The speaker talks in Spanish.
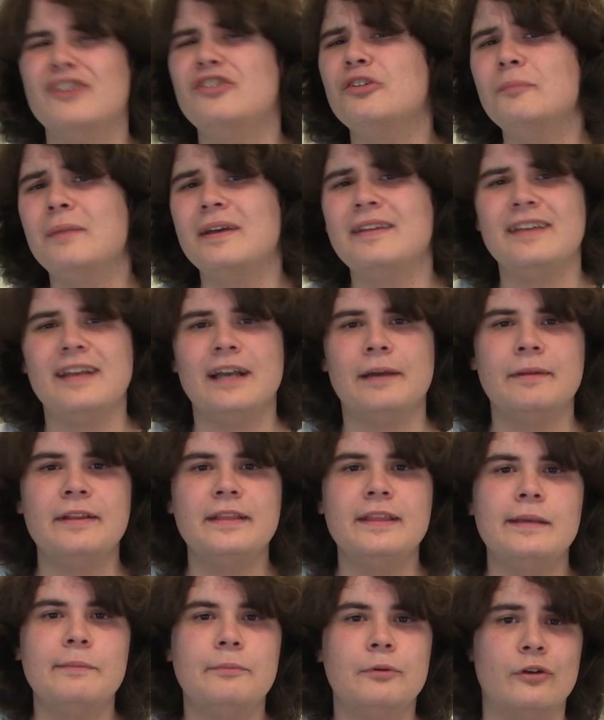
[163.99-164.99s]
Eso es
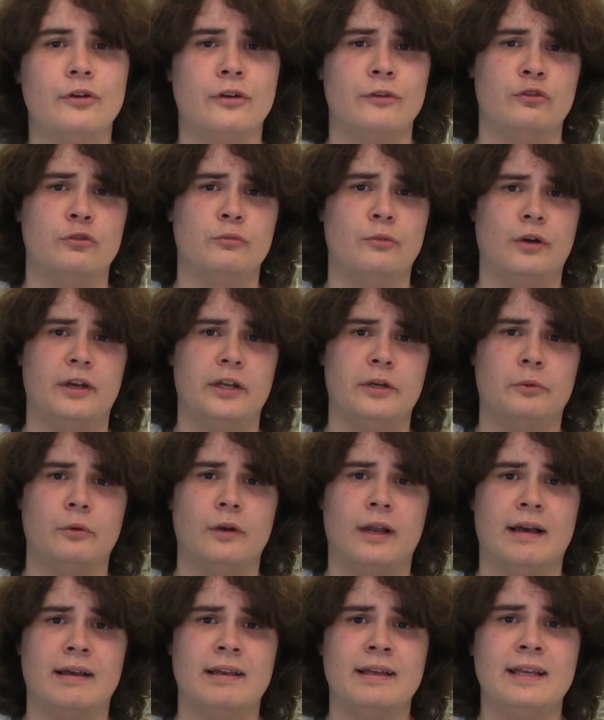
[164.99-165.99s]
básicamente por su
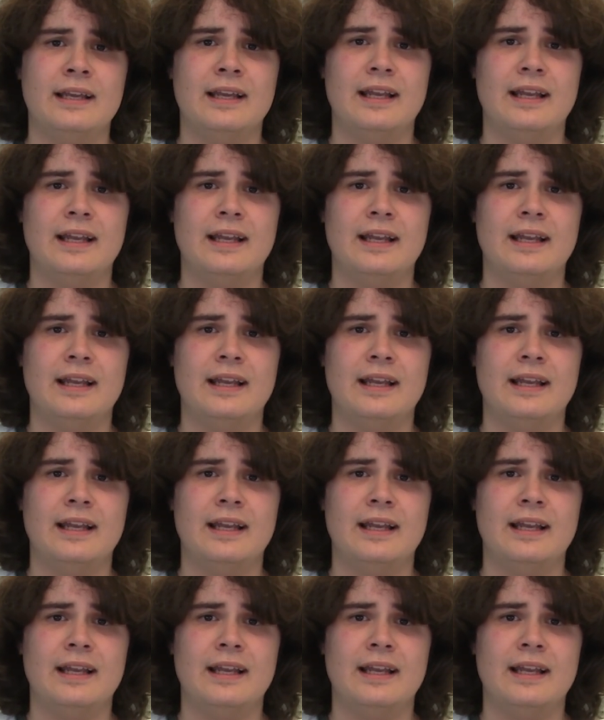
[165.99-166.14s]
molécula.